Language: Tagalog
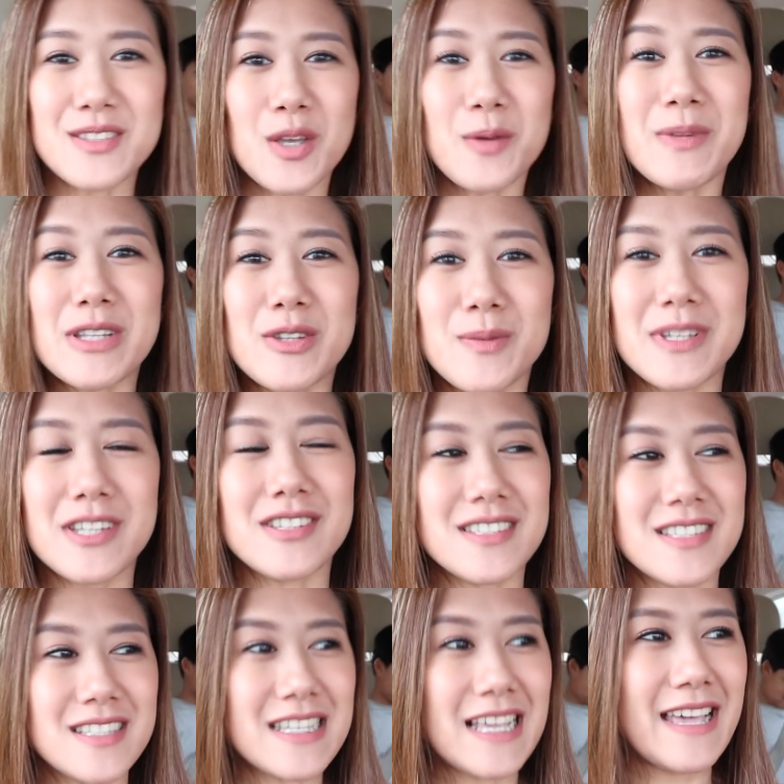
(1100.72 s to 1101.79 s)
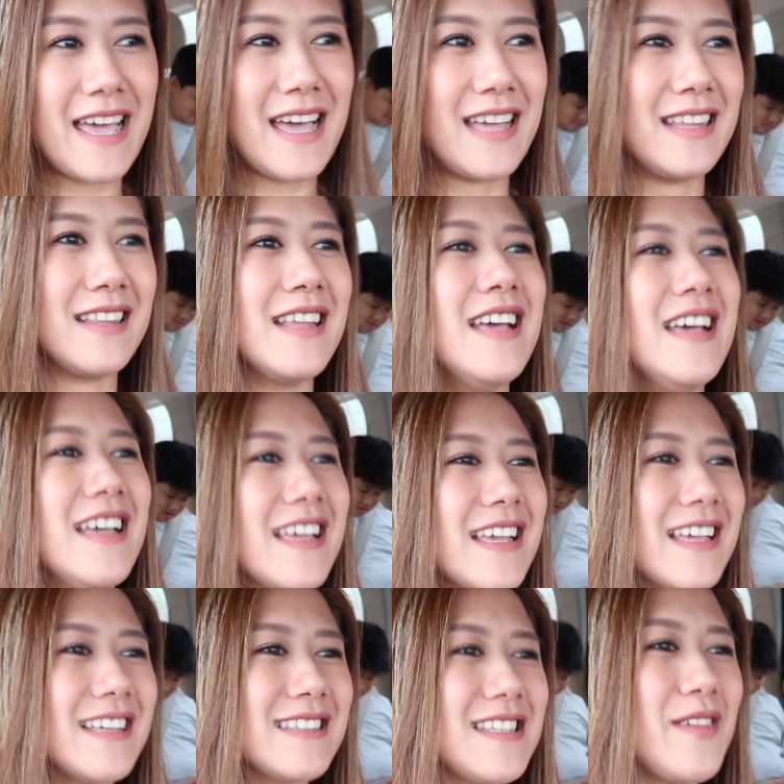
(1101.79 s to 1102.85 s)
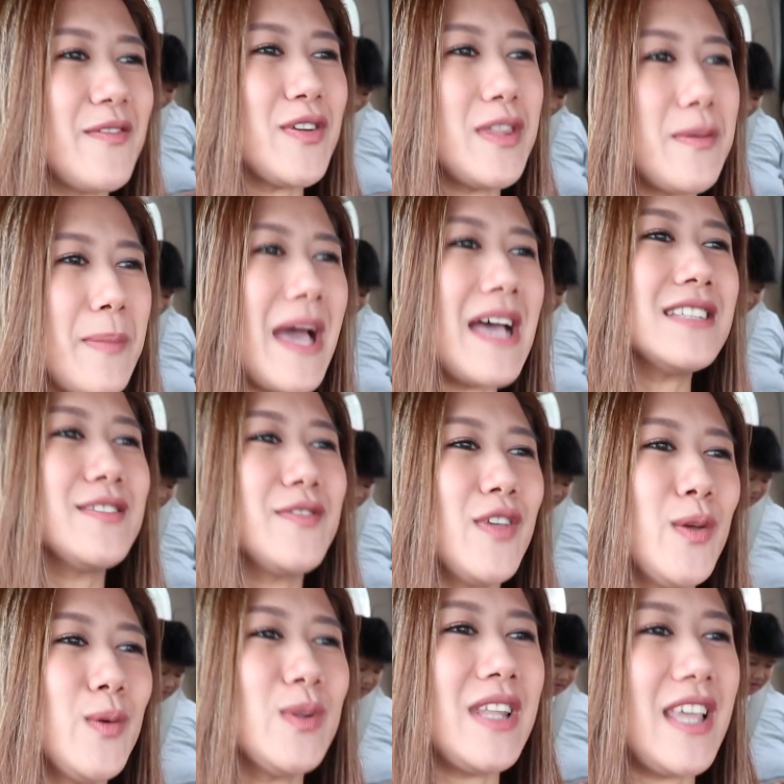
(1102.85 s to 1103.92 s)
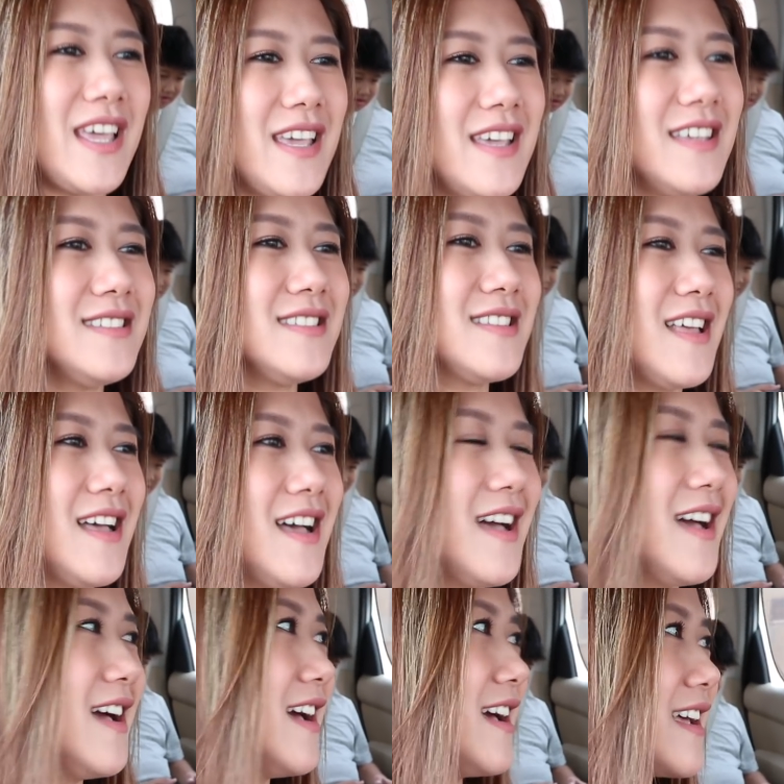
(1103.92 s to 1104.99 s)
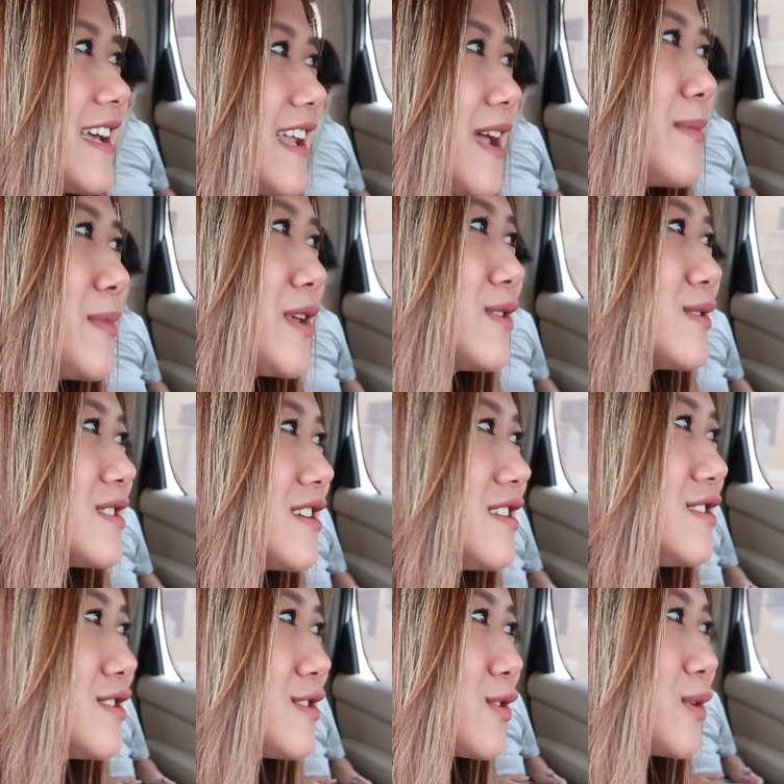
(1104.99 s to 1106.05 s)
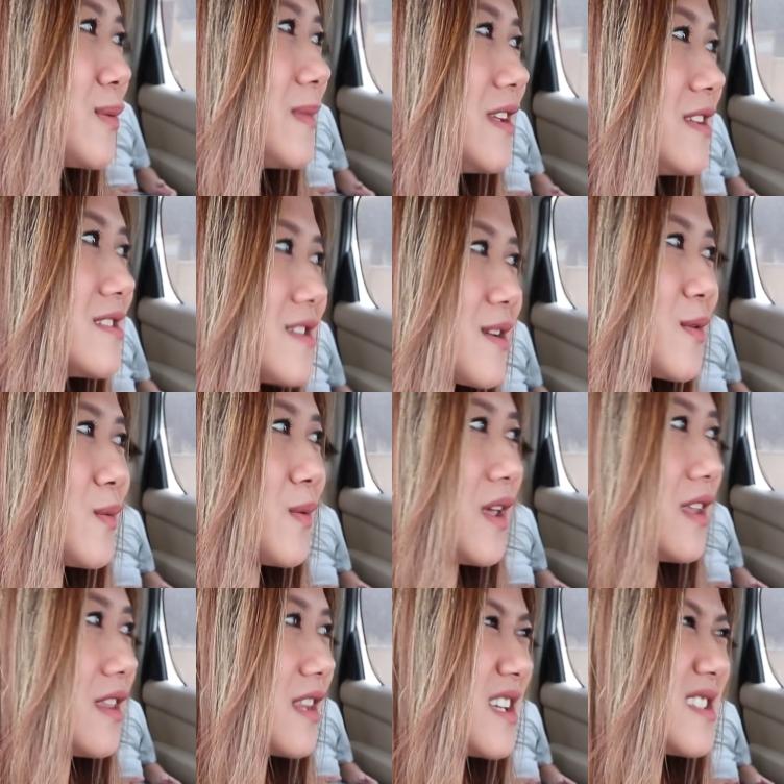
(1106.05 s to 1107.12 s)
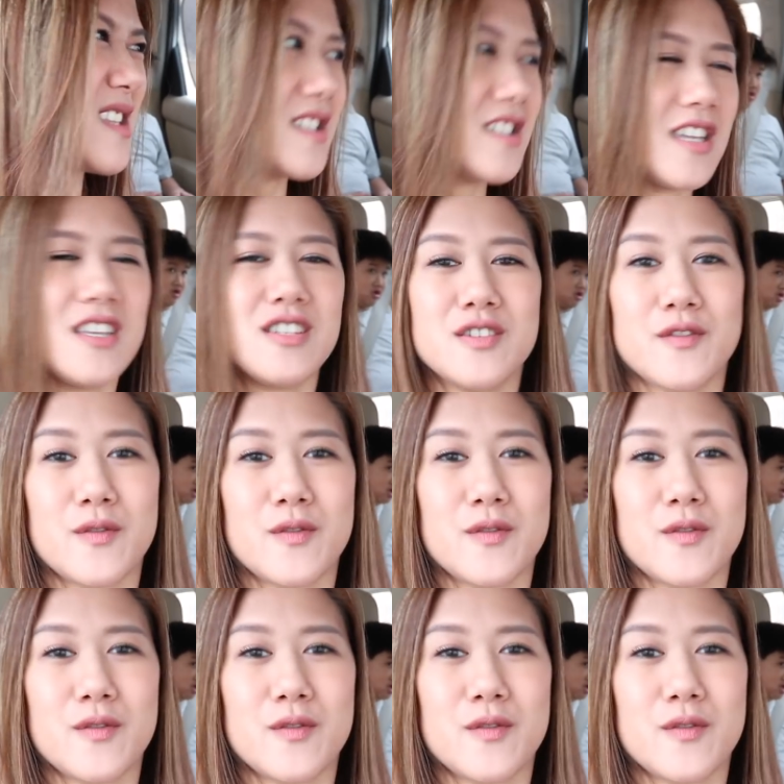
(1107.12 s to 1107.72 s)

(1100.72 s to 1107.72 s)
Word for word: sobrang dumi sa sasakyan. Kasi for the past few days, grabe yung sandstorm dito. Wait, kasi change